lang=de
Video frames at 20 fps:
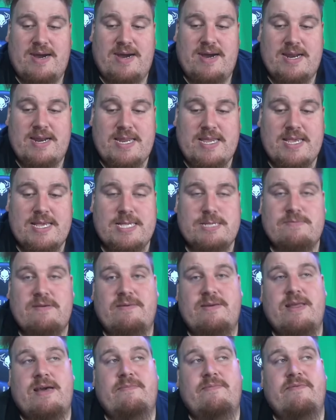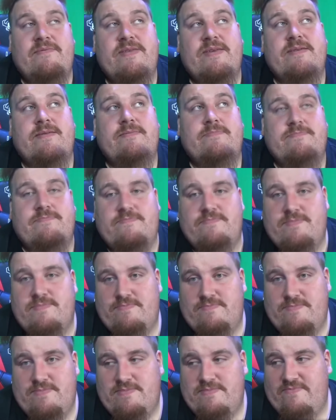Matig ist, weil dann haben wir wieder,
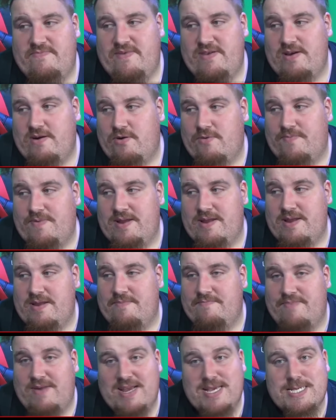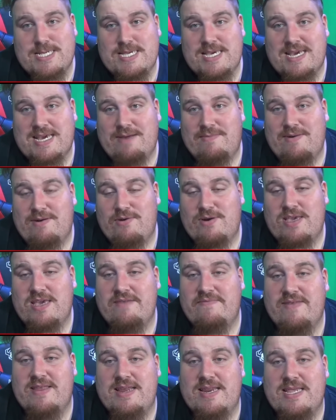wie auch bei dem Plastik, haben wir auch
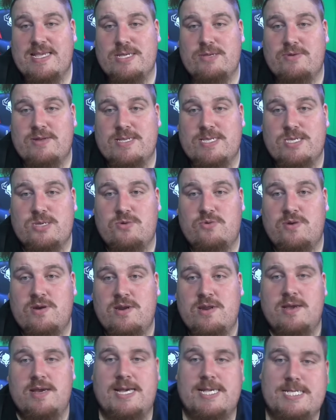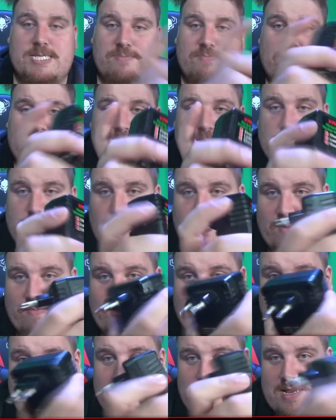hier wieder die Situation. Erstens mal ist es schon wieder
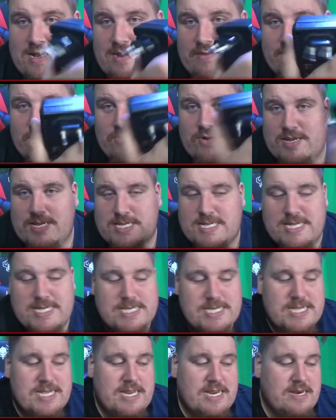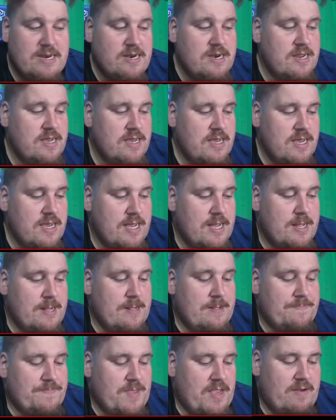Plastik, ne? aber gut, das lässt ihn erinnern.
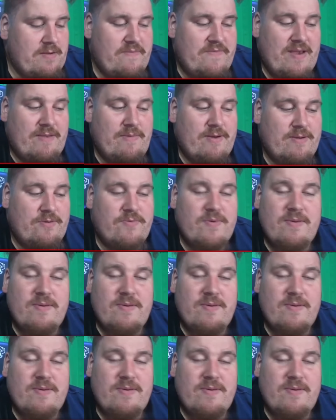Aber wir haben ja.